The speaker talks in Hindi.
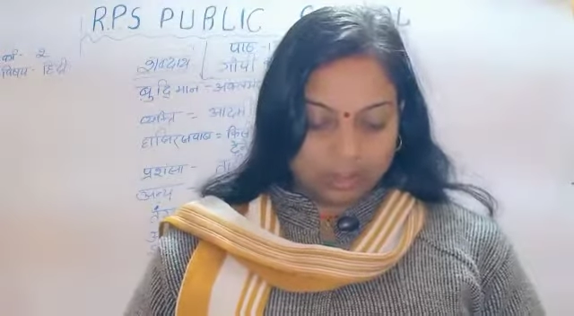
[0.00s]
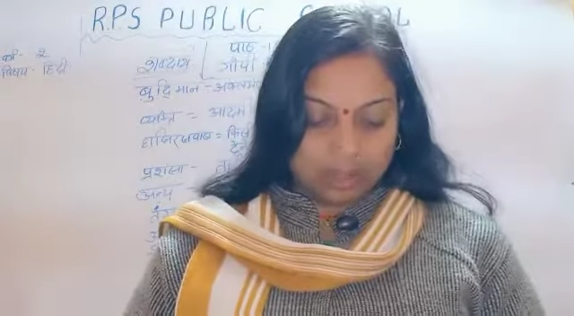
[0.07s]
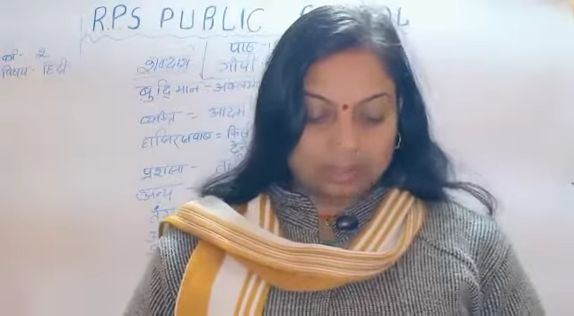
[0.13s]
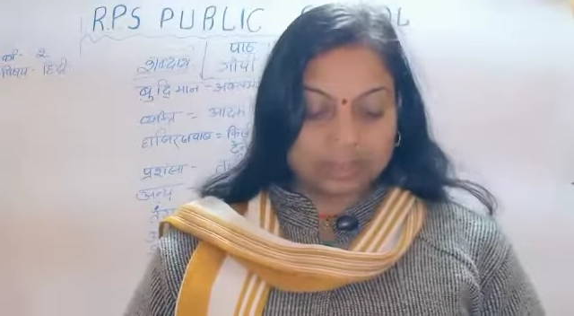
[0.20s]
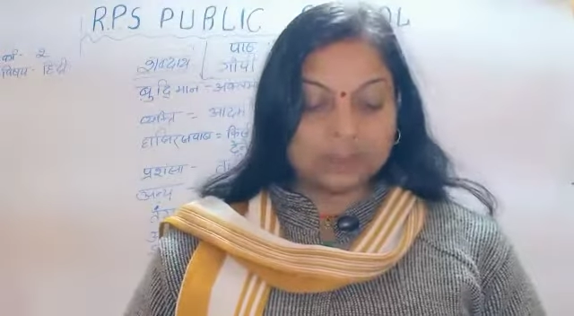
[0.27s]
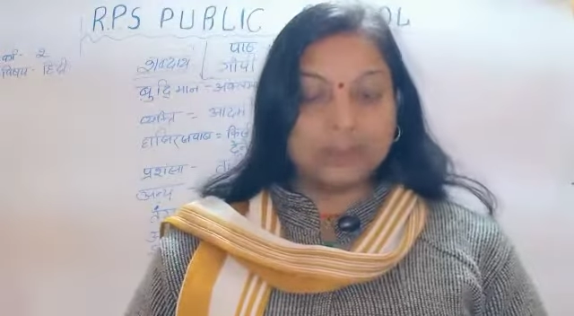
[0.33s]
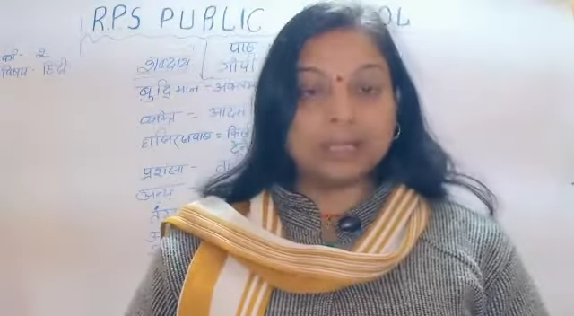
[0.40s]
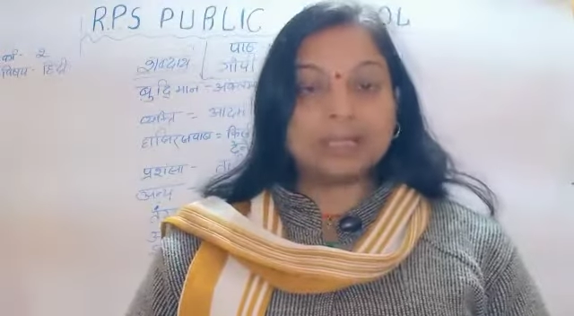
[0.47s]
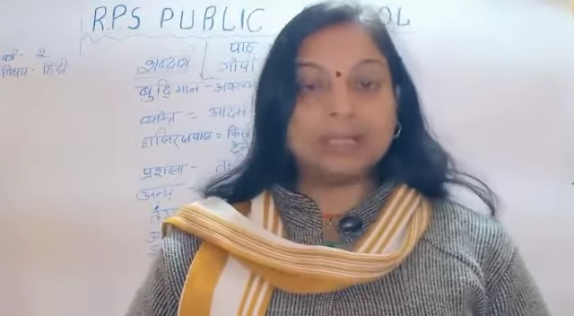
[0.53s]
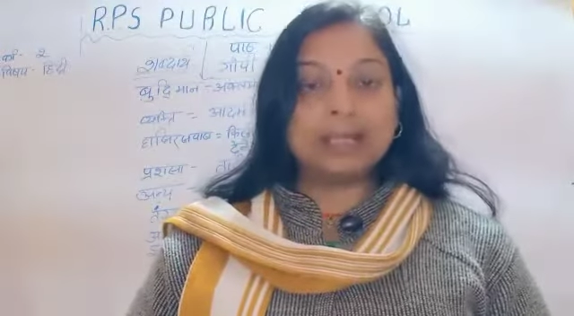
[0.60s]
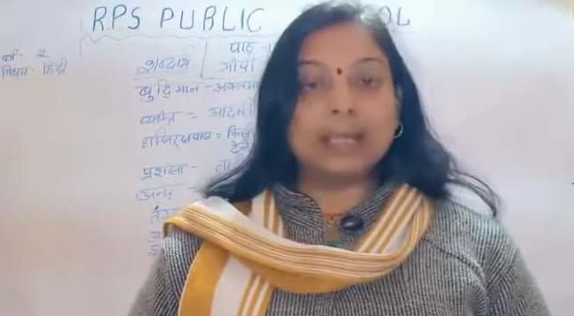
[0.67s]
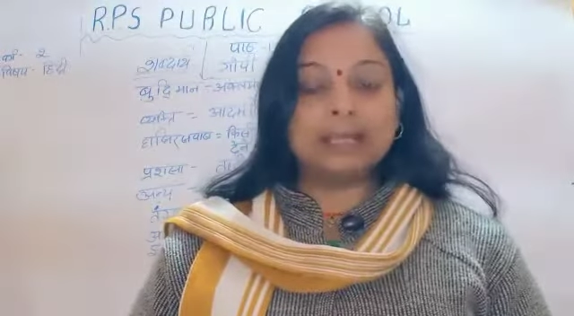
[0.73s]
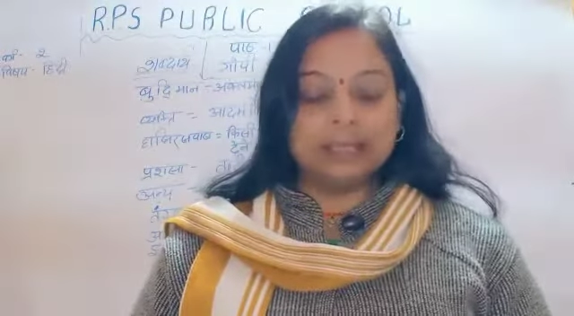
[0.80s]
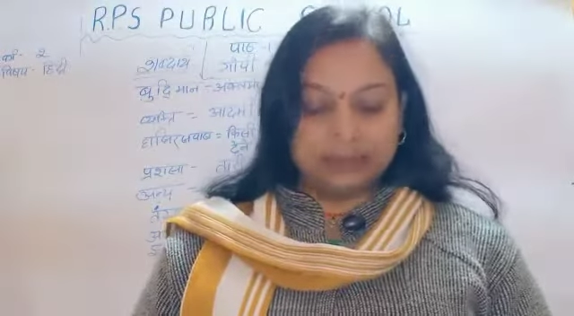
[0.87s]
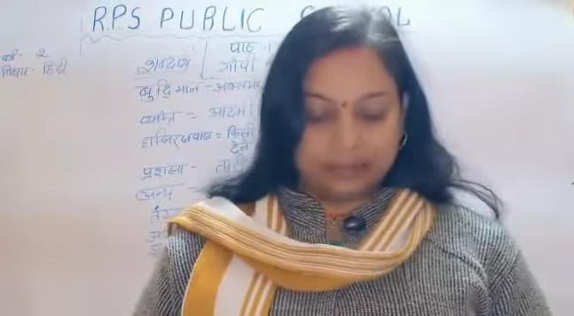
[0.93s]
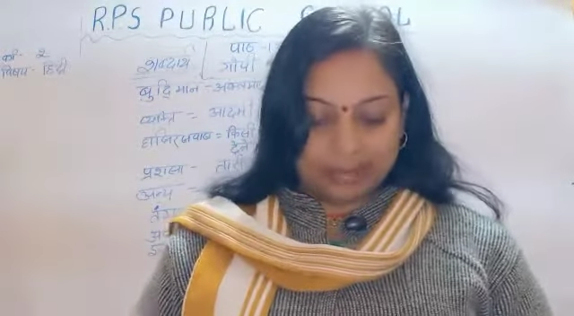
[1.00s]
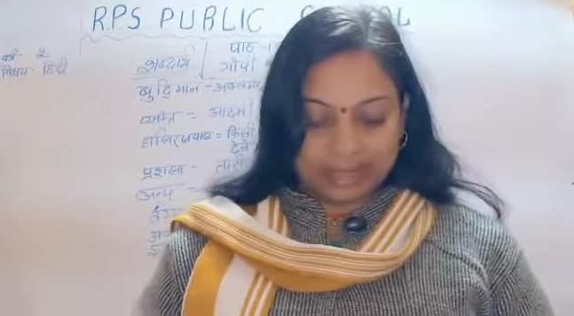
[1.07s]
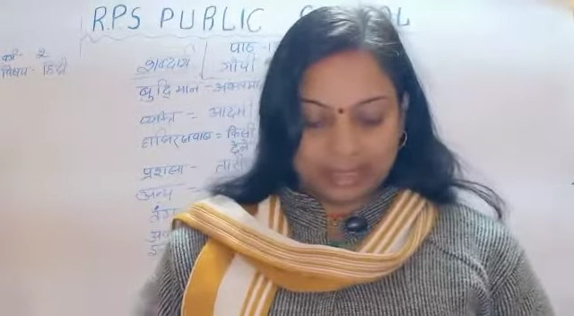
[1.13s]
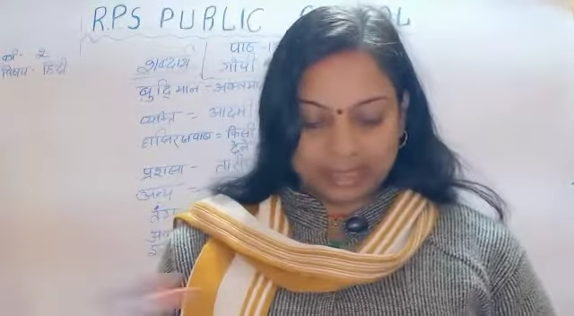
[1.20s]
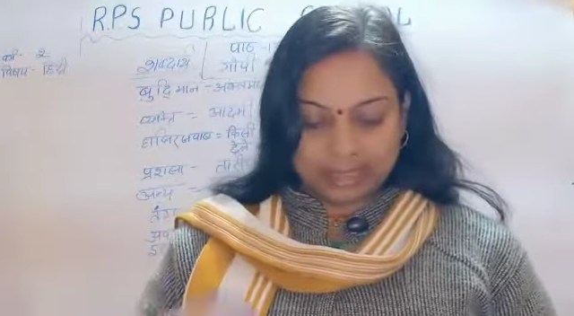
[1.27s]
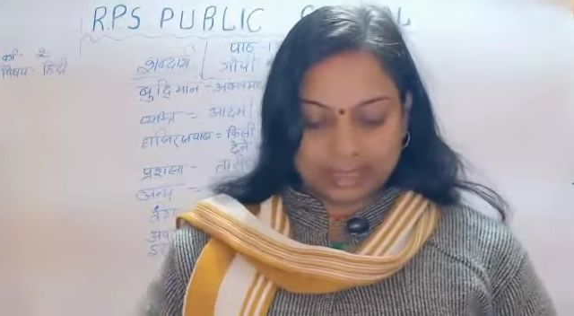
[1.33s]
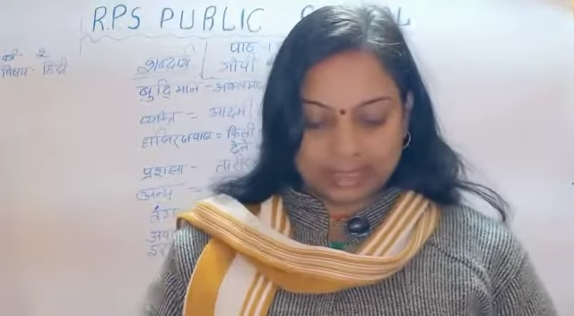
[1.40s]
समझ गए कि
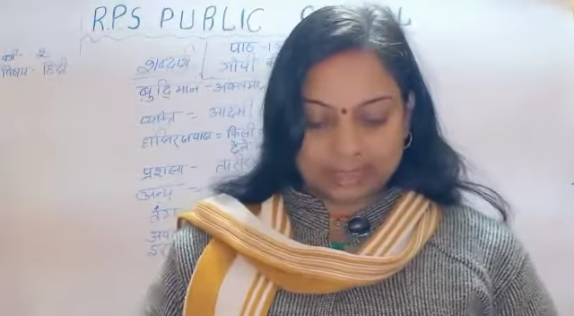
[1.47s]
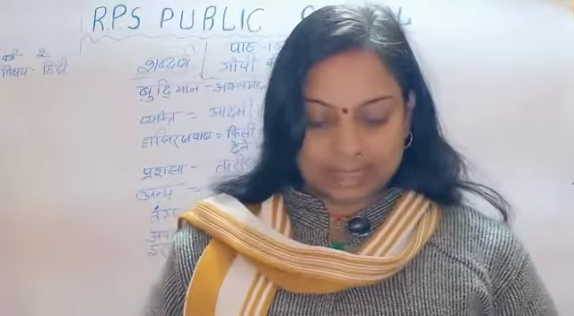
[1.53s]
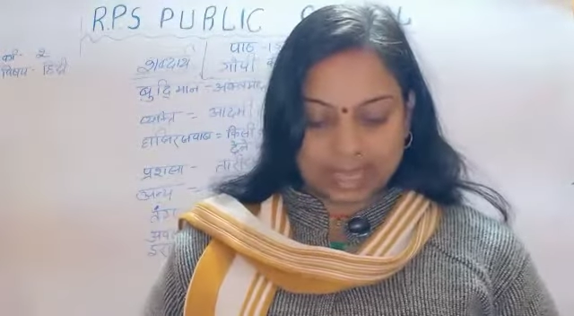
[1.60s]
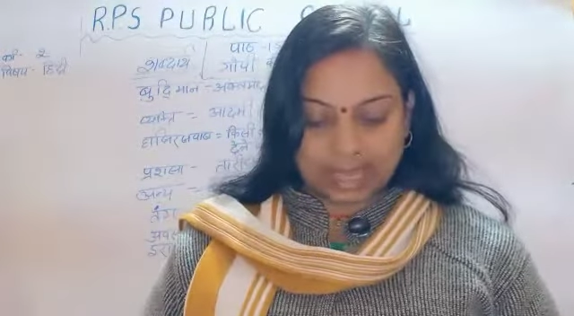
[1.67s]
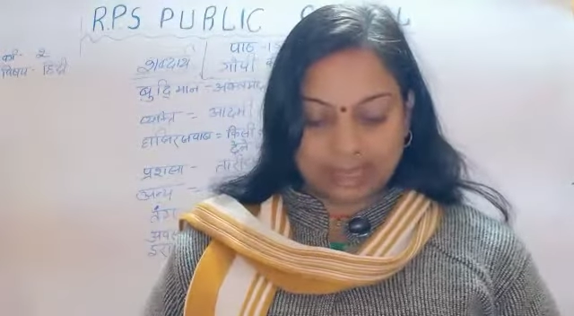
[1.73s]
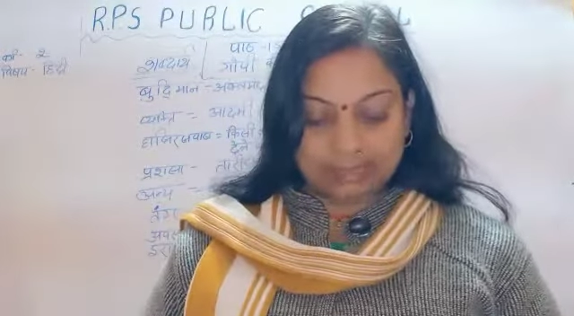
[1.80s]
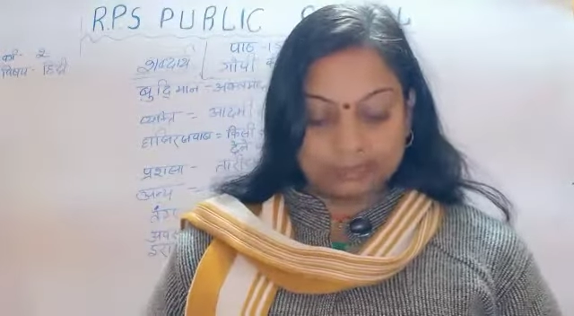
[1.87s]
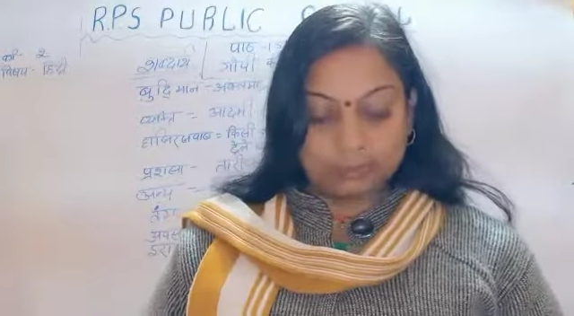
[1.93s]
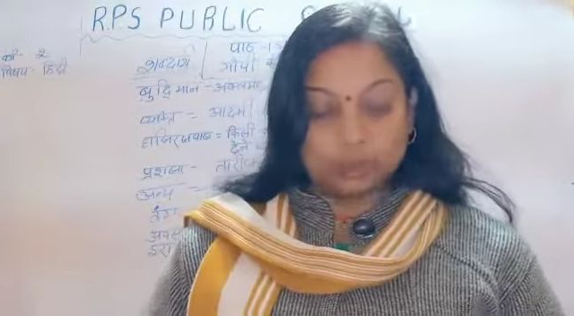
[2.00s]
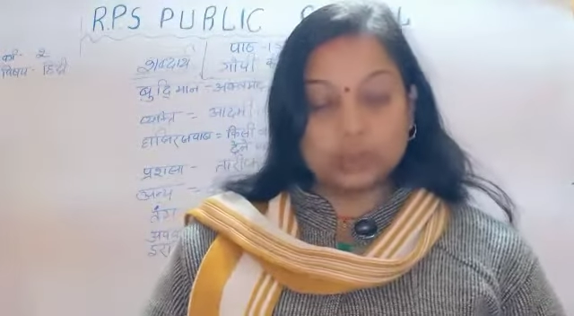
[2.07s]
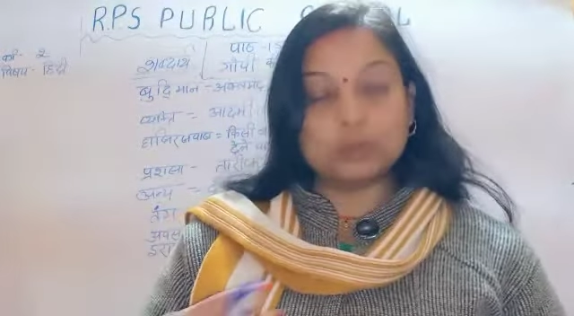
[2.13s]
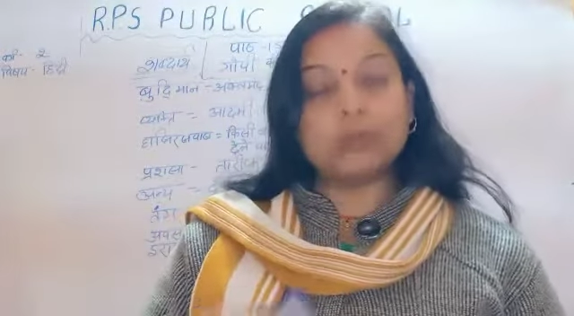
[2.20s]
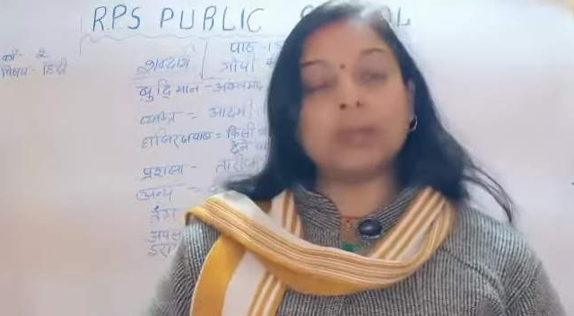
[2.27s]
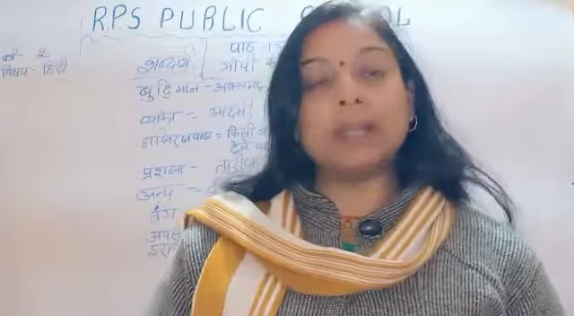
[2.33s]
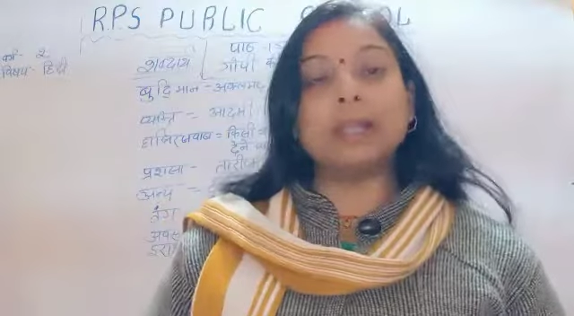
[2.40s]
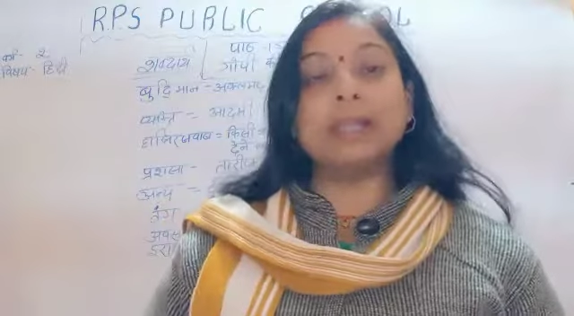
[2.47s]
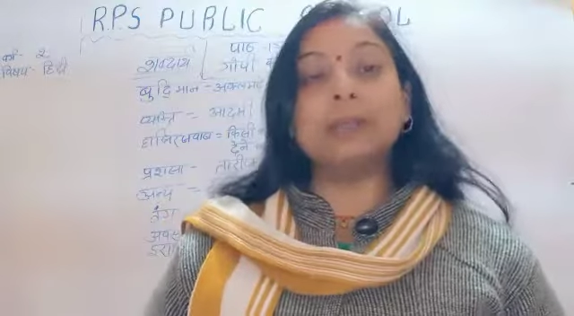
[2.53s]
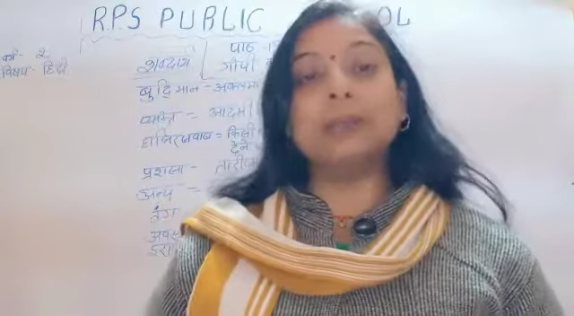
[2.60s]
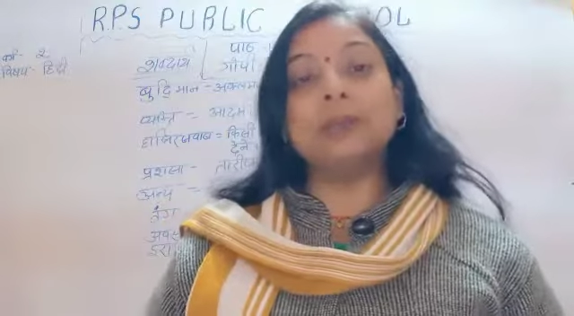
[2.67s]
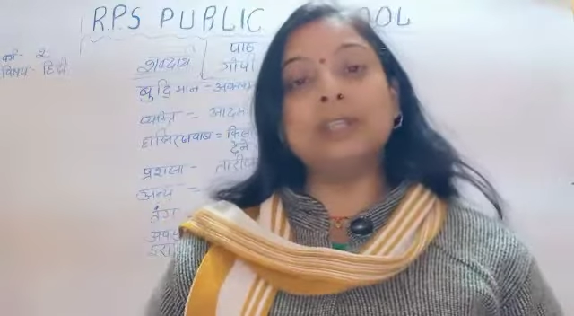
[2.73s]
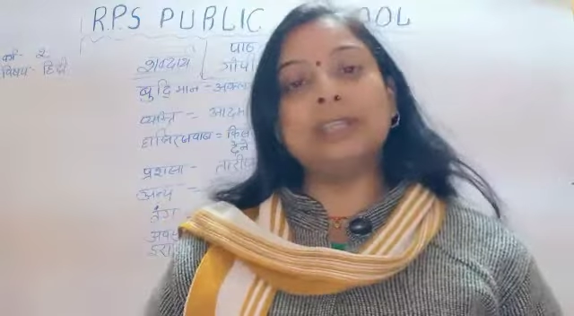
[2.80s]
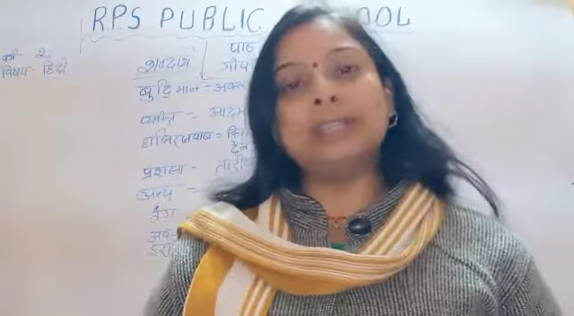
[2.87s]
मेरी चाल मुझ पर ही
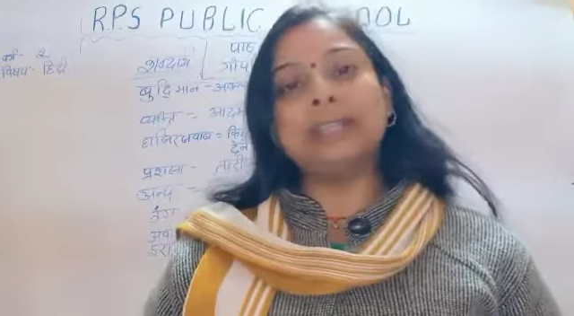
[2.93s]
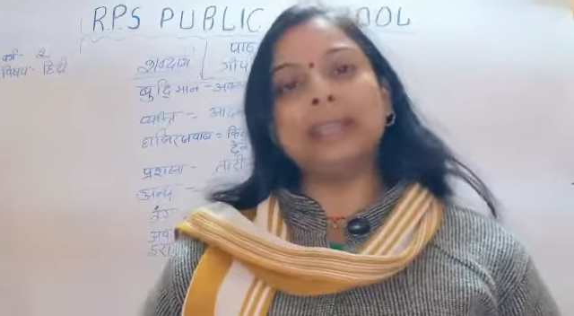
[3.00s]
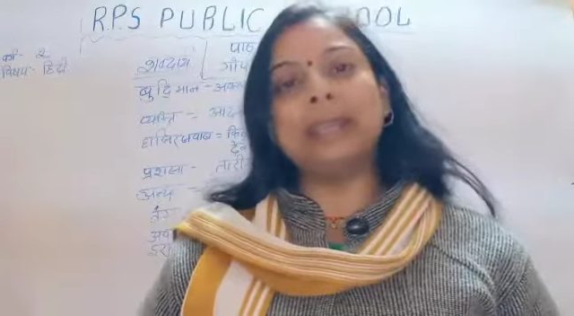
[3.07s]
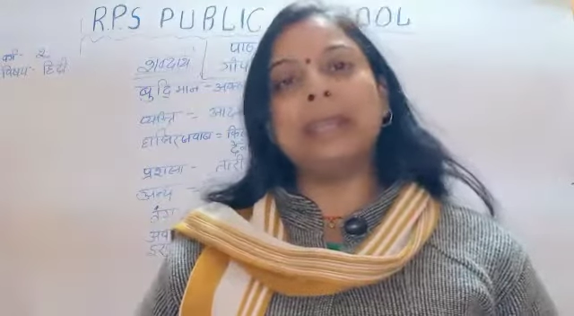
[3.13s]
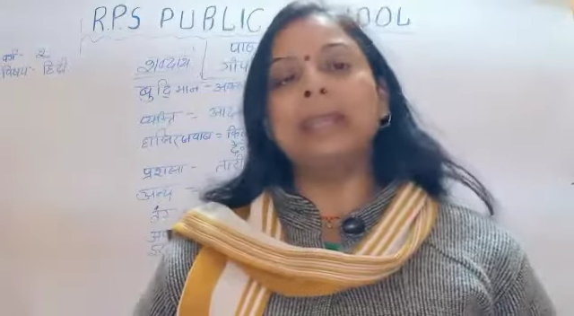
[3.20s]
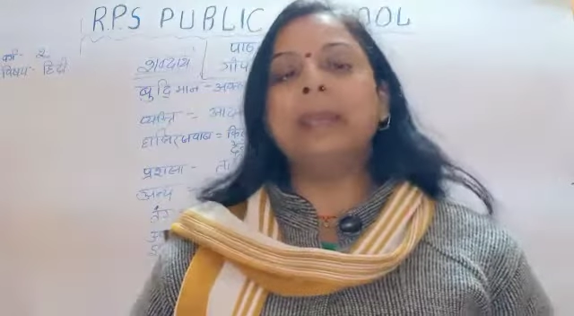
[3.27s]
उल्टी